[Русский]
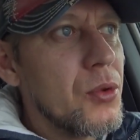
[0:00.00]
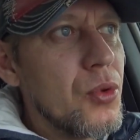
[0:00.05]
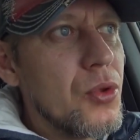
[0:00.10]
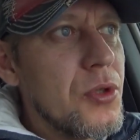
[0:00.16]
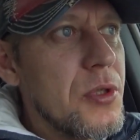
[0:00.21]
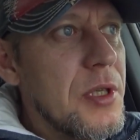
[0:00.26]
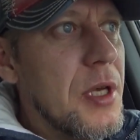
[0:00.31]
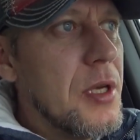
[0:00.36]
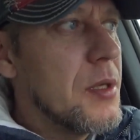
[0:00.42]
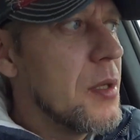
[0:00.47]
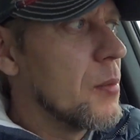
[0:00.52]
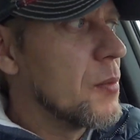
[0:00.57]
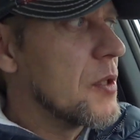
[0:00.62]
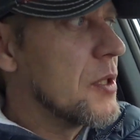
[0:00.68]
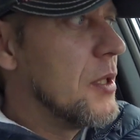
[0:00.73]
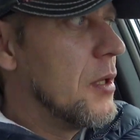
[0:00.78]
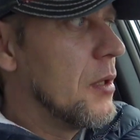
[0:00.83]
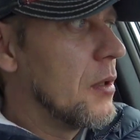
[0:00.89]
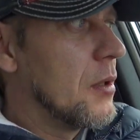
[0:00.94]
То есть детям
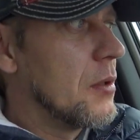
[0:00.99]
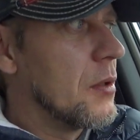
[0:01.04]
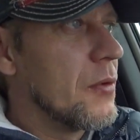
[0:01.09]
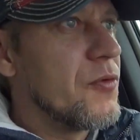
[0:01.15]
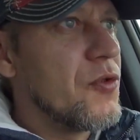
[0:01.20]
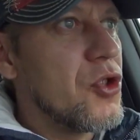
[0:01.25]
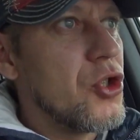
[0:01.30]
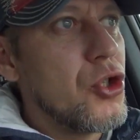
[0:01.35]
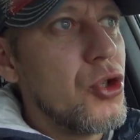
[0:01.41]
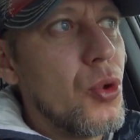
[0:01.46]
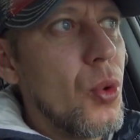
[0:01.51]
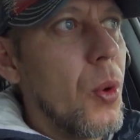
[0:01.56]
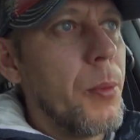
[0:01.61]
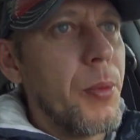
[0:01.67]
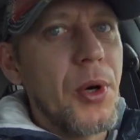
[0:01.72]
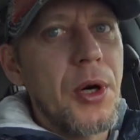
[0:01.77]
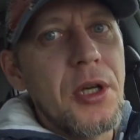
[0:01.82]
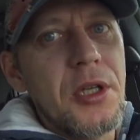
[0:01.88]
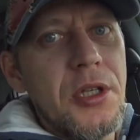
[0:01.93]
сделано все
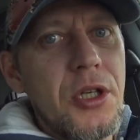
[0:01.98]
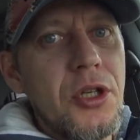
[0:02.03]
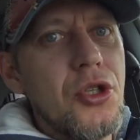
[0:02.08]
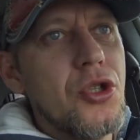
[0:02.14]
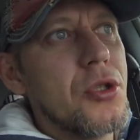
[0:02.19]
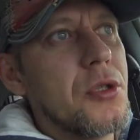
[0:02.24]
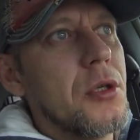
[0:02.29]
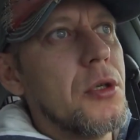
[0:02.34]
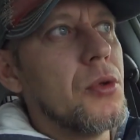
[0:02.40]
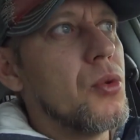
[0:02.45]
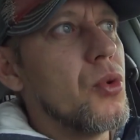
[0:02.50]
практически.